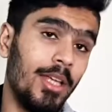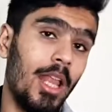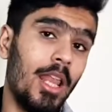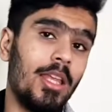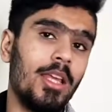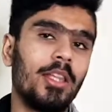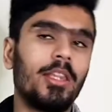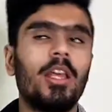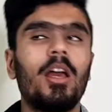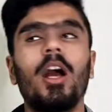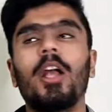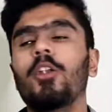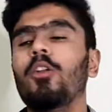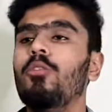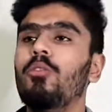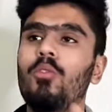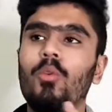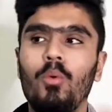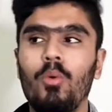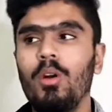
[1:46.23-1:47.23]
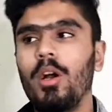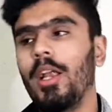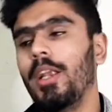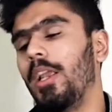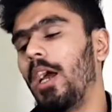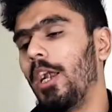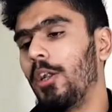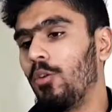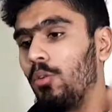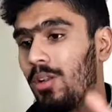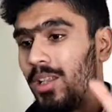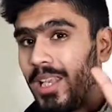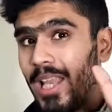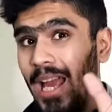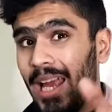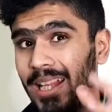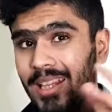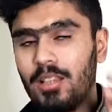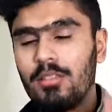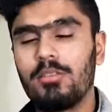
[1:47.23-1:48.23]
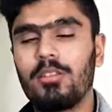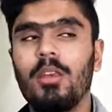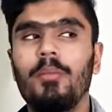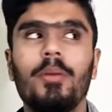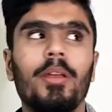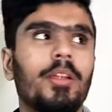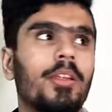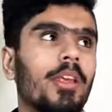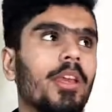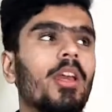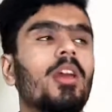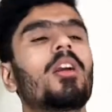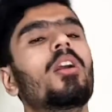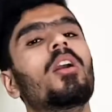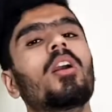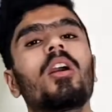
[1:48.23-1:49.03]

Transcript: डाला जाता है आई डोंट नो एंड आई डोंट लाइक दिस गेमिंग ठीक है